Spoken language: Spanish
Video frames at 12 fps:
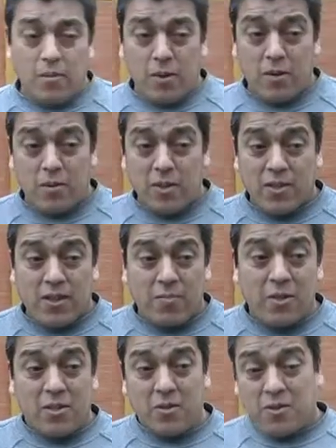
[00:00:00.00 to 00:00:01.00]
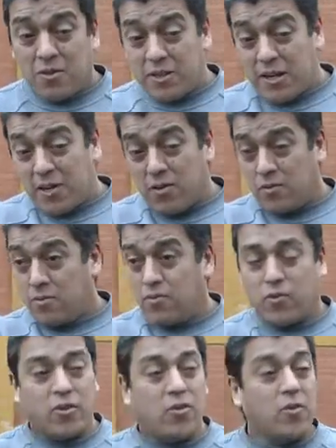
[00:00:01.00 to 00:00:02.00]
Bueno, básicamente nos entraron,
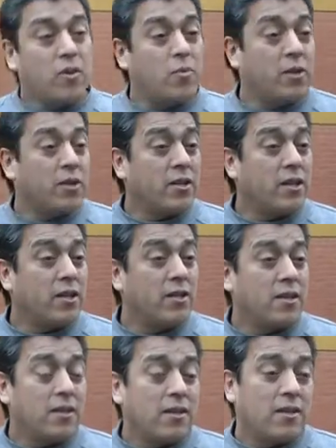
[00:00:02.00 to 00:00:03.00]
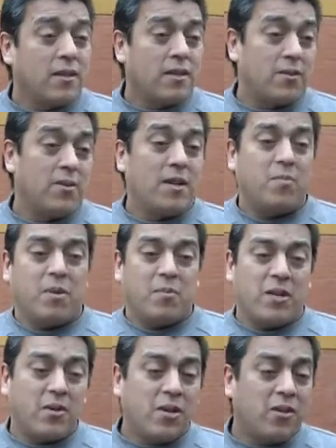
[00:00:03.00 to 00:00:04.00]
forzaron una puerta. No es la
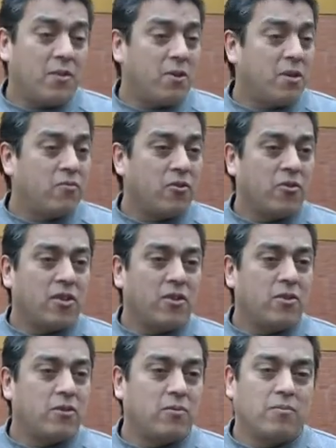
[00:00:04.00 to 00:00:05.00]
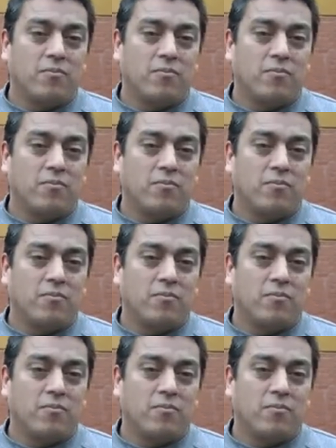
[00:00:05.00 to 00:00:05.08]
primera vez, ya vienen forzando.